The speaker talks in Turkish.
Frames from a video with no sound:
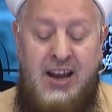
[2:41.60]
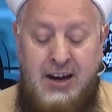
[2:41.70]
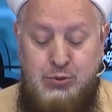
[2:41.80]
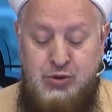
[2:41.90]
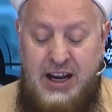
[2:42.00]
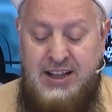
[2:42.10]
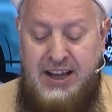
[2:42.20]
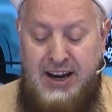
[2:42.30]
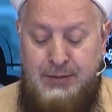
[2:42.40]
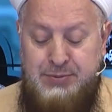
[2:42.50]
Ebu Cehil
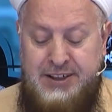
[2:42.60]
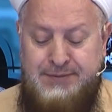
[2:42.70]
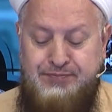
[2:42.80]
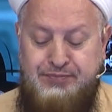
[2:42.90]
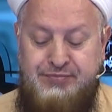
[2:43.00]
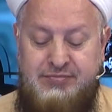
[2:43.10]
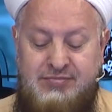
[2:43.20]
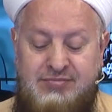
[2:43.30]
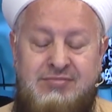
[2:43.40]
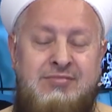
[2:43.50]
de ne yaptı?
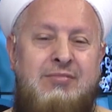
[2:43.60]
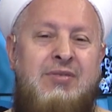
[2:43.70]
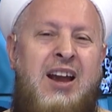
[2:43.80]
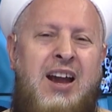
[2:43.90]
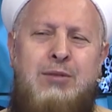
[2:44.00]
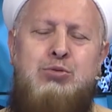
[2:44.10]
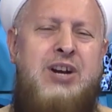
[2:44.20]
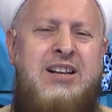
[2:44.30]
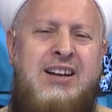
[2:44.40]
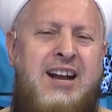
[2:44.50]
Ebu
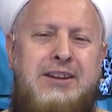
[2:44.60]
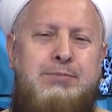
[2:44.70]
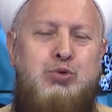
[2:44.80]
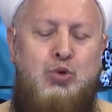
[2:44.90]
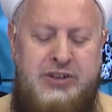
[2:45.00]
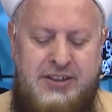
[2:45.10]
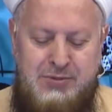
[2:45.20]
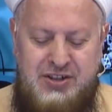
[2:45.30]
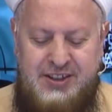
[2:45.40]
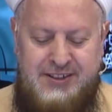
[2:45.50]
Cehil de kendi putunu
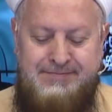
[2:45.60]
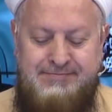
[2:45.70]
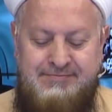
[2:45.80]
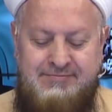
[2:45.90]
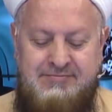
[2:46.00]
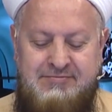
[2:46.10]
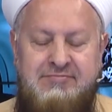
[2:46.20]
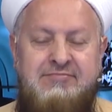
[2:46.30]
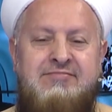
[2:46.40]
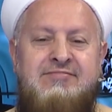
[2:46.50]
kırmıştı.
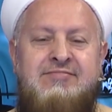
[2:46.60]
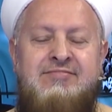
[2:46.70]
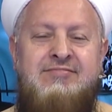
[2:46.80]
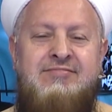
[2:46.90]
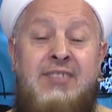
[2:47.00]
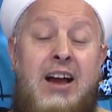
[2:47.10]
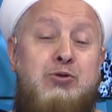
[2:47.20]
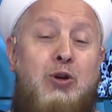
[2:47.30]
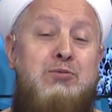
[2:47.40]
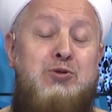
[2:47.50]

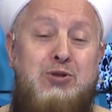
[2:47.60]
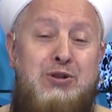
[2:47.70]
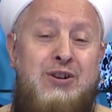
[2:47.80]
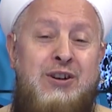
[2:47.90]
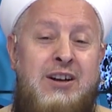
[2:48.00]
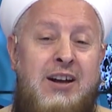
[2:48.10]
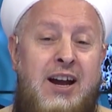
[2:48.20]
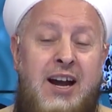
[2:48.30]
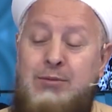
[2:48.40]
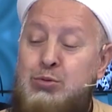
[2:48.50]
Nasıl olmuştu?
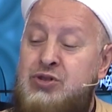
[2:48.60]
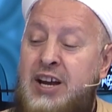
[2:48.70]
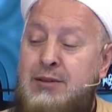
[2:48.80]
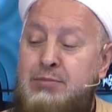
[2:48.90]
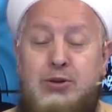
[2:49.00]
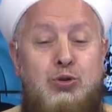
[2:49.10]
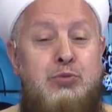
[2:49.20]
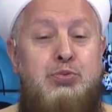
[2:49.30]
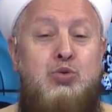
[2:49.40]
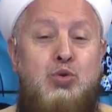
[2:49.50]
Ebu Cehil bir
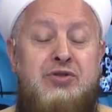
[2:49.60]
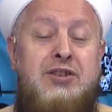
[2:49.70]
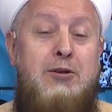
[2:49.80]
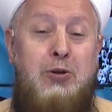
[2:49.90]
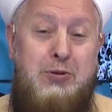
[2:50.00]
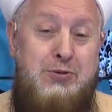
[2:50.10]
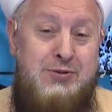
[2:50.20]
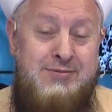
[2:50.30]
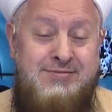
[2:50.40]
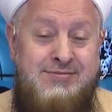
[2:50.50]
gün putunu siliyor.